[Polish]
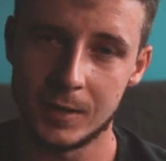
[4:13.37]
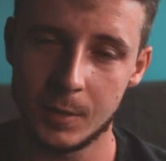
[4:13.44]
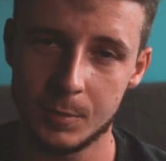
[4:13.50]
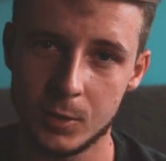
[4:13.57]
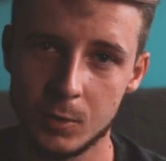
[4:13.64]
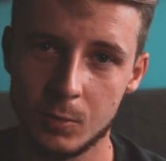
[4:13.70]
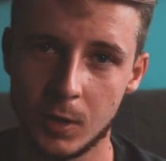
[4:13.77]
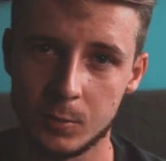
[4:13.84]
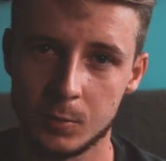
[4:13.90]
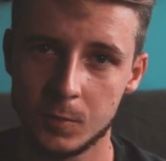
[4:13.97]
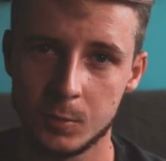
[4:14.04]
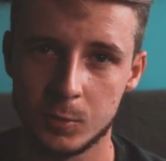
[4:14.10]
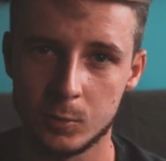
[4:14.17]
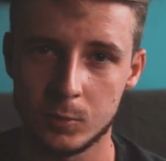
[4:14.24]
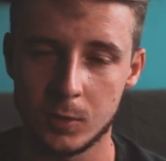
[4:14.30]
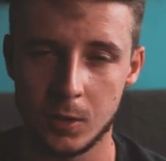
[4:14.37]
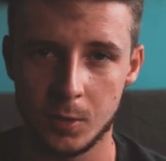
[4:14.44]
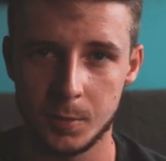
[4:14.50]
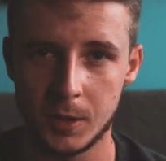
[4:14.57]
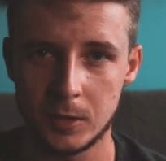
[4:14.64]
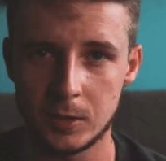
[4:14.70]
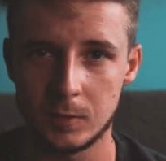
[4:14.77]
na przykład mówimy tutaj o
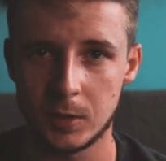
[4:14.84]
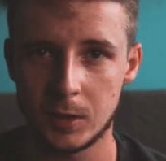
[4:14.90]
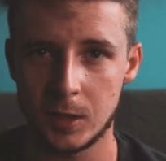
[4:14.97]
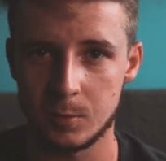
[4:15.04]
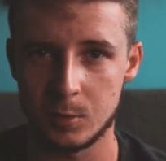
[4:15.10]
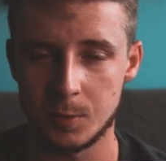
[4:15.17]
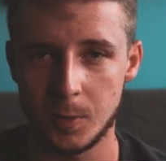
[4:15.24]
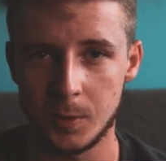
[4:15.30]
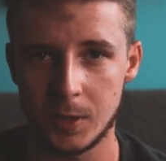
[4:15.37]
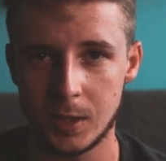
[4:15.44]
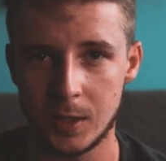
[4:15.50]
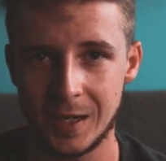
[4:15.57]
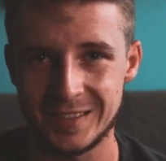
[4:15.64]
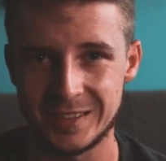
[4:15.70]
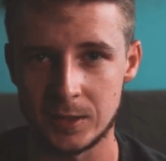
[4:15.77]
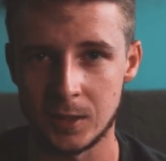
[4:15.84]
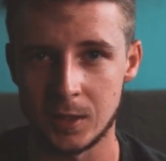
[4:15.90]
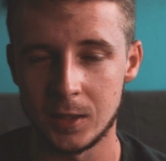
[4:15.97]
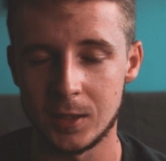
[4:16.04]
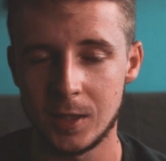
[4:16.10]
obiektywie teraz przy pełnej klatce,